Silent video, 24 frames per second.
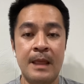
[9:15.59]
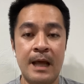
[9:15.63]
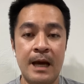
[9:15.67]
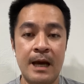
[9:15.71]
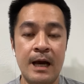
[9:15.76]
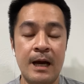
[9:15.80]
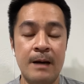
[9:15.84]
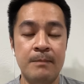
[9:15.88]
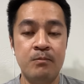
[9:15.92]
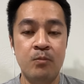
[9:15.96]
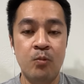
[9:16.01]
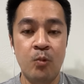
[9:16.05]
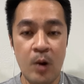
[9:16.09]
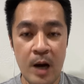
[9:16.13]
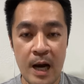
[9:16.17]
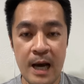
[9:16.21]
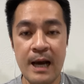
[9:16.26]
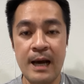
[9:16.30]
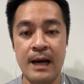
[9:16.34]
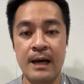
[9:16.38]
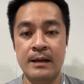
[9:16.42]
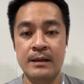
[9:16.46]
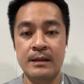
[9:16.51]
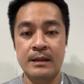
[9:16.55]
นะครับ
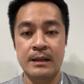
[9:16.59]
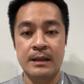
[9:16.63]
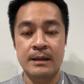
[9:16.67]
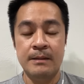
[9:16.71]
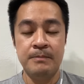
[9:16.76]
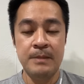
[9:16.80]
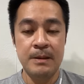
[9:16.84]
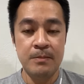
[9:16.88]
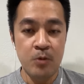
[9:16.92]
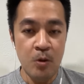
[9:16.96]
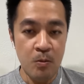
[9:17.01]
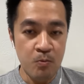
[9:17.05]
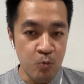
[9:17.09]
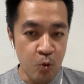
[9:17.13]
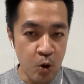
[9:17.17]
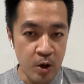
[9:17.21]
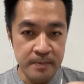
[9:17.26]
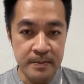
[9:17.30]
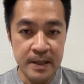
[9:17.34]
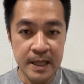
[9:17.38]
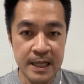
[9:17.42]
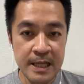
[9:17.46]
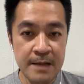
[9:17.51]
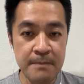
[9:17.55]
ว่าเมื่อผมบ
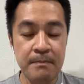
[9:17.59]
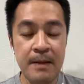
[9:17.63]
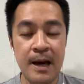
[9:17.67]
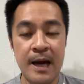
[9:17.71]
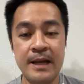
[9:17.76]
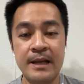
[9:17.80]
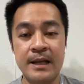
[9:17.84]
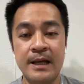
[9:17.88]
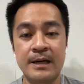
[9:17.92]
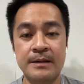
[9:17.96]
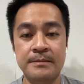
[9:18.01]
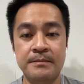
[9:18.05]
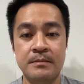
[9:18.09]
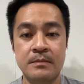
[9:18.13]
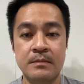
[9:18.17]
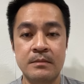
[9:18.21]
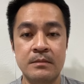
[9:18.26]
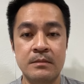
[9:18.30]
วชอย่างนี้ไปเนี่ย